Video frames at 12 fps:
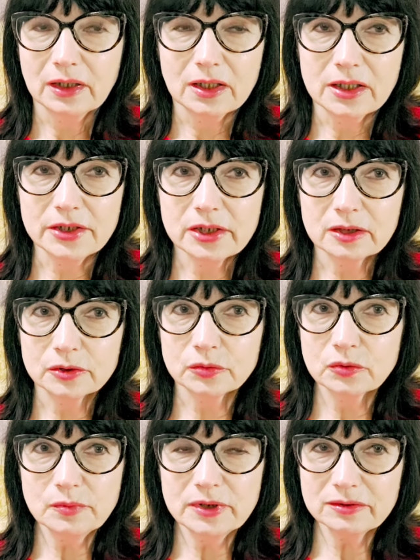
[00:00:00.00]

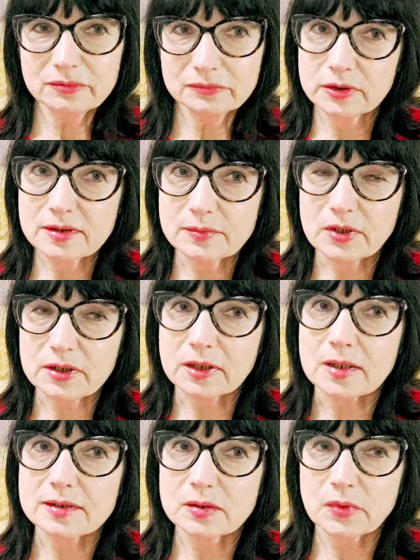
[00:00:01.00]
Рига-Дублин. С
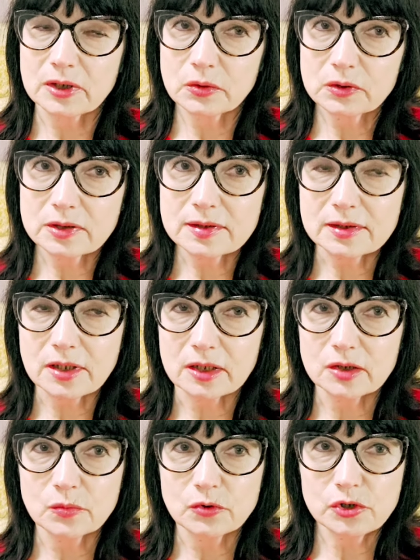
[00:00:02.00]
борта самолета
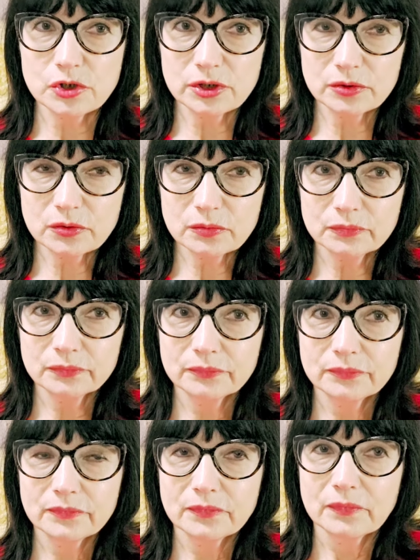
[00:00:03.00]
сняли мужчину,
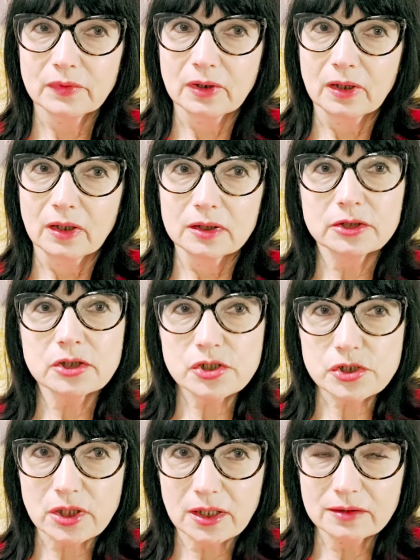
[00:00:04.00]

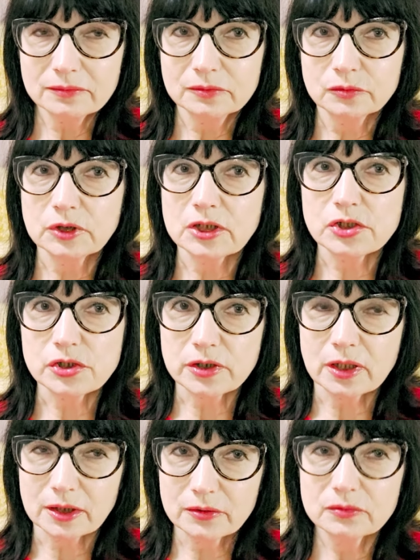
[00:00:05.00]
латыша,
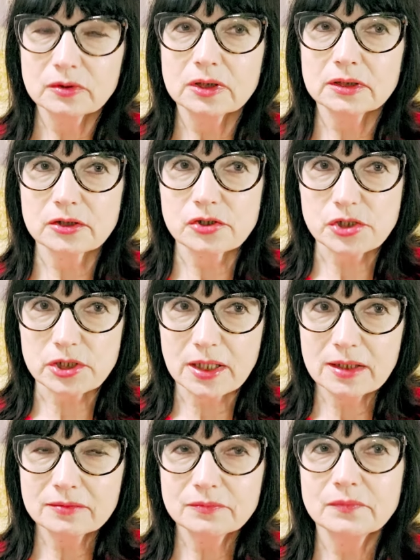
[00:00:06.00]
уточняю,
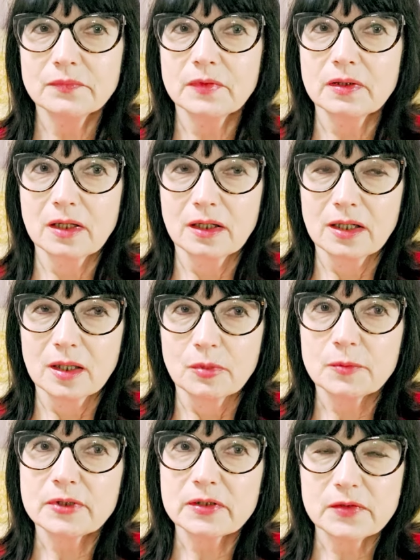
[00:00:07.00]
латыша
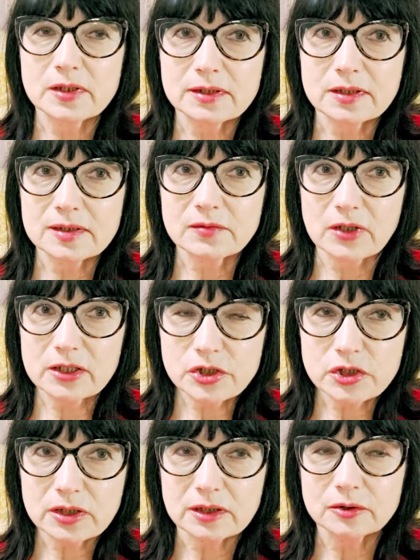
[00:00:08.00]
по профессии
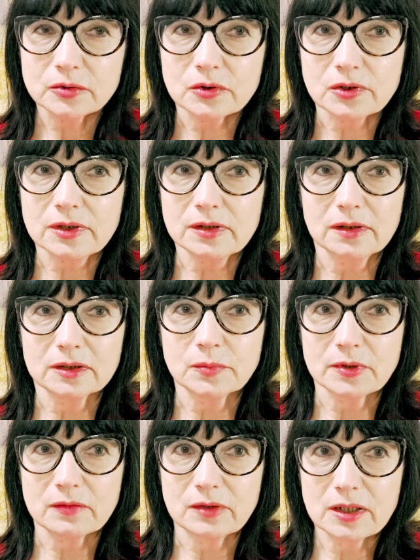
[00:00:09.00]
сварщик, который
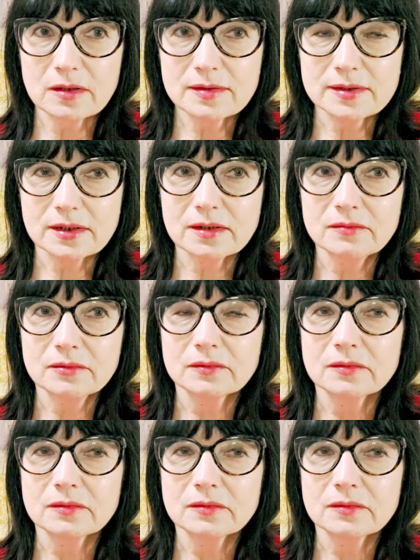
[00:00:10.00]
отправлялся